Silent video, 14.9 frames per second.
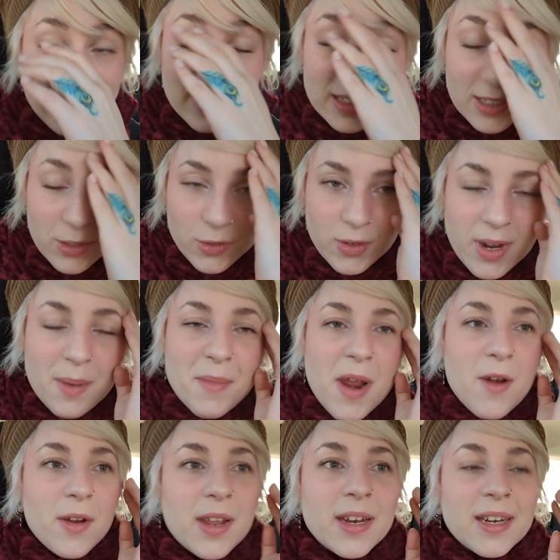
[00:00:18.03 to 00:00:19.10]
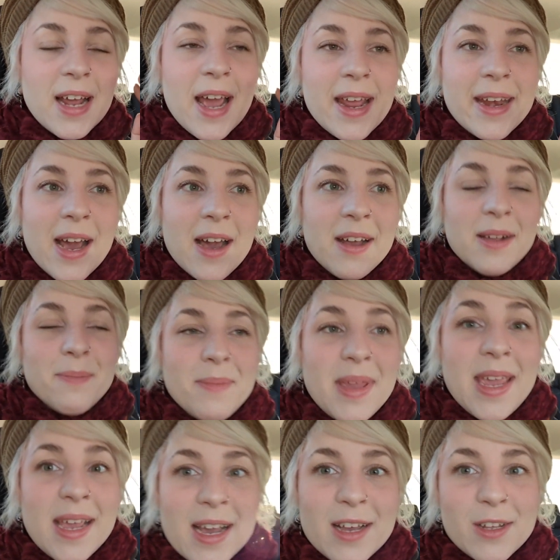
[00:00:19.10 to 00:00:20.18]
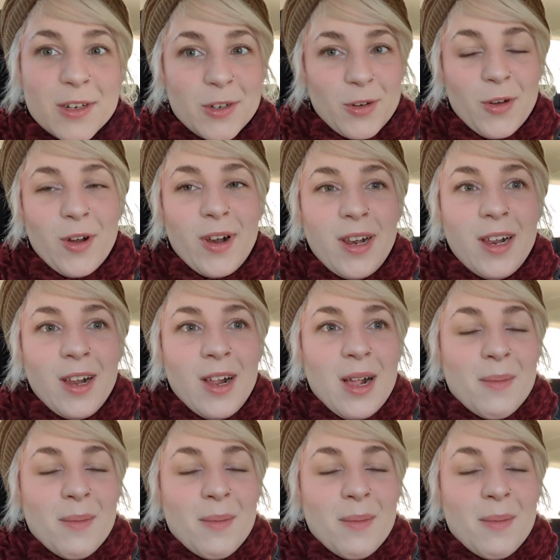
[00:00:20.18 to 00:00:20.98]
Das ist so ein American Diner. Mega toll.